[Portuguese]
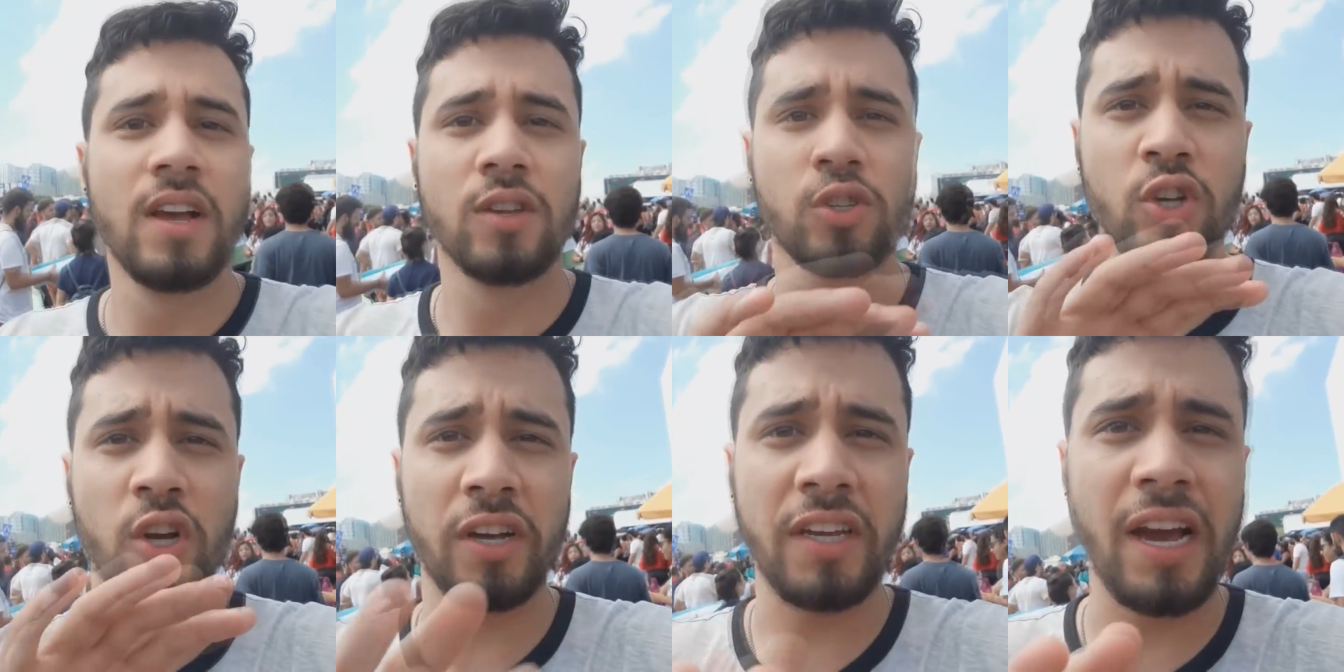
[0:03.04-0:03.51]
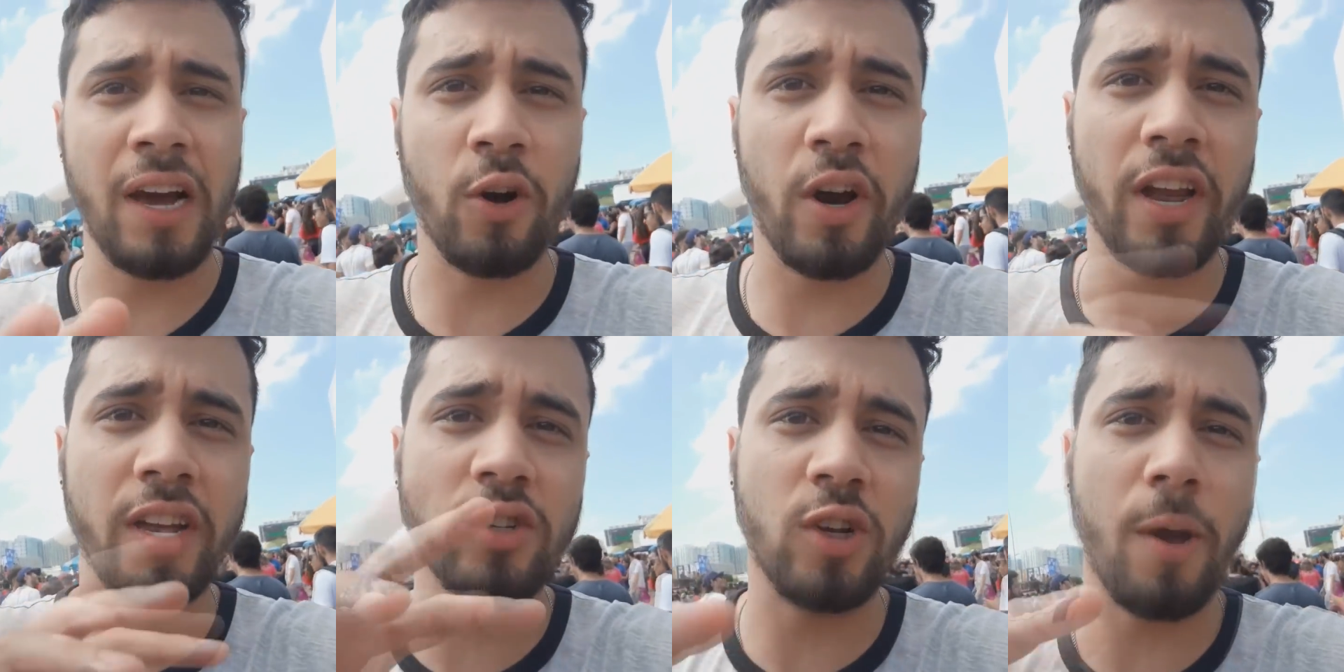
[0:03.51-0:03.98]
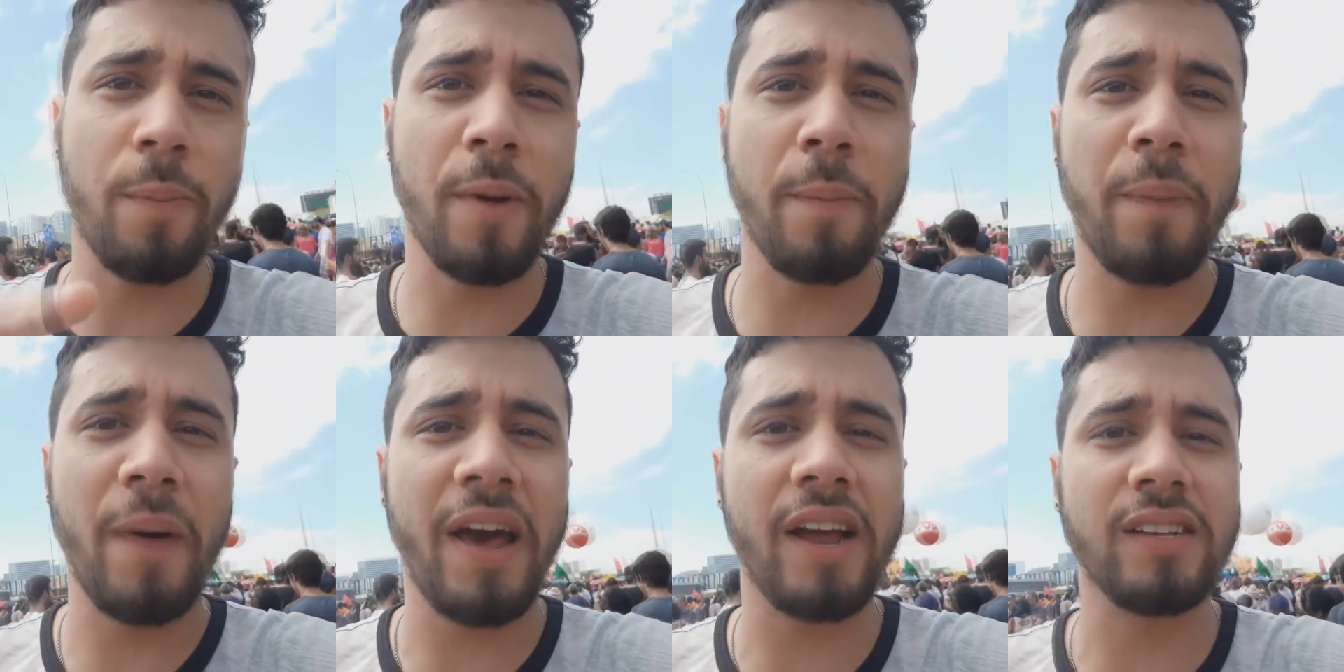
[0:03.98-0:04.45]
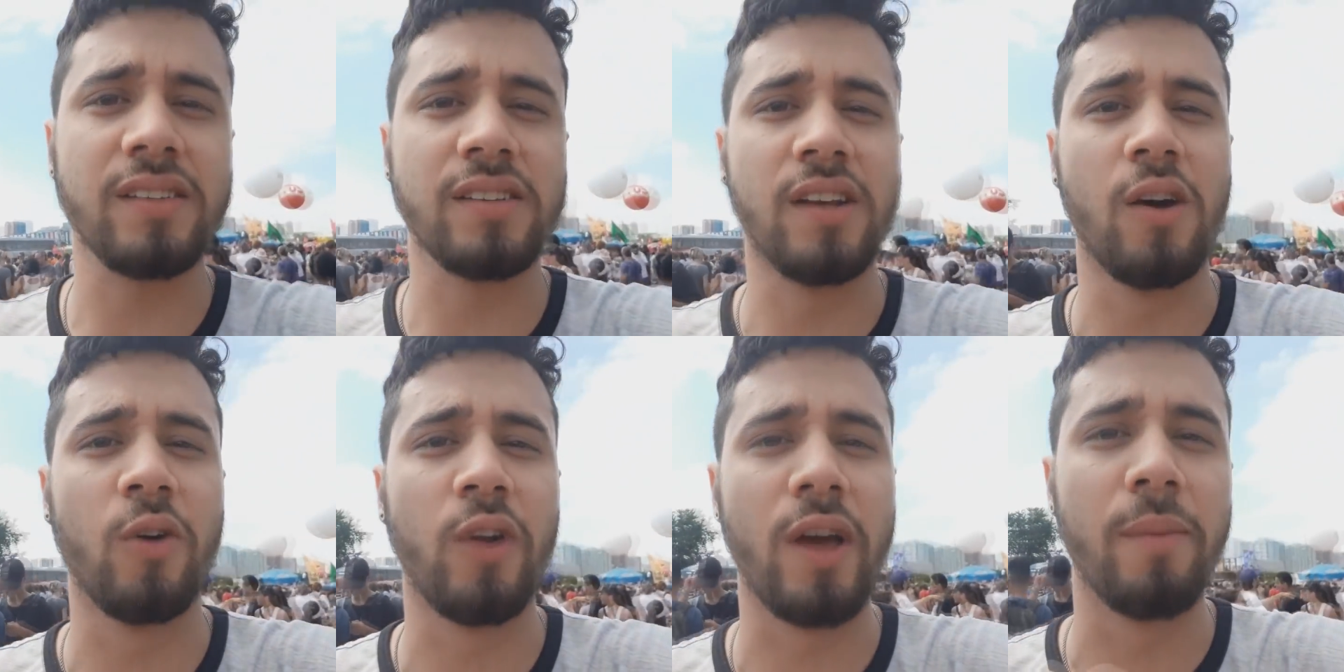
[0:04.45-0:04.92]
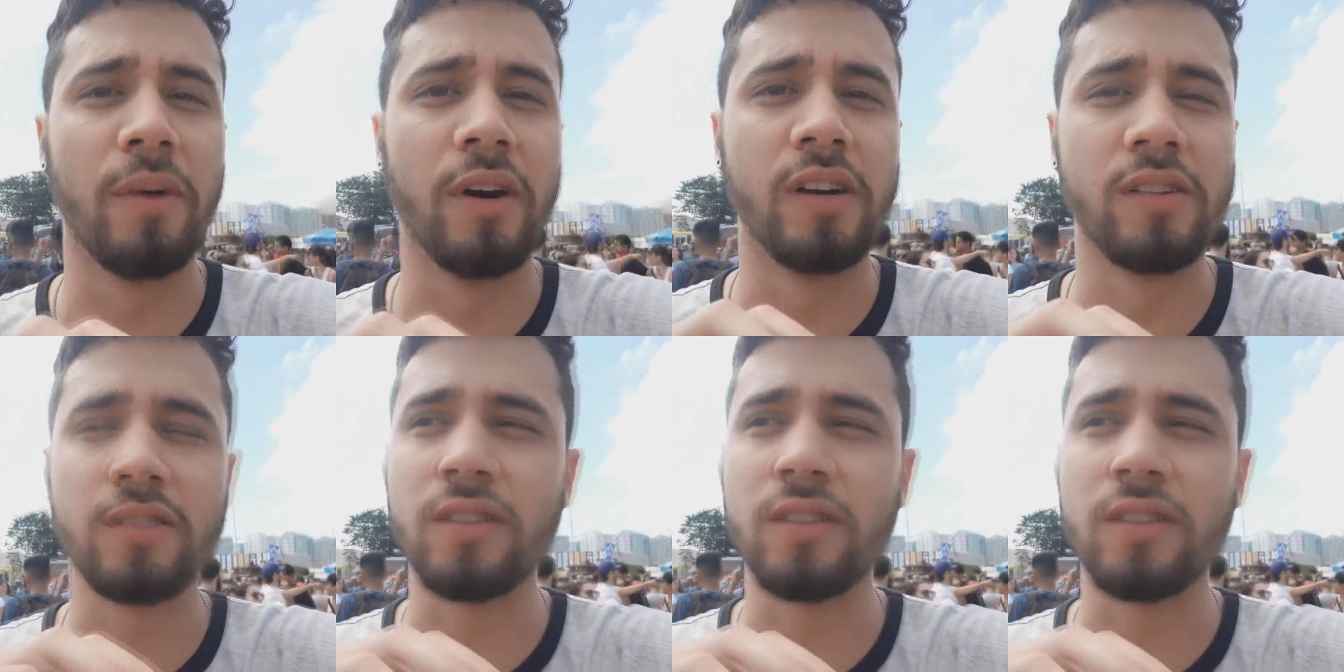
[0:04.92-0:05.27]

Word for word: Só que agora é só preparação, né, mano?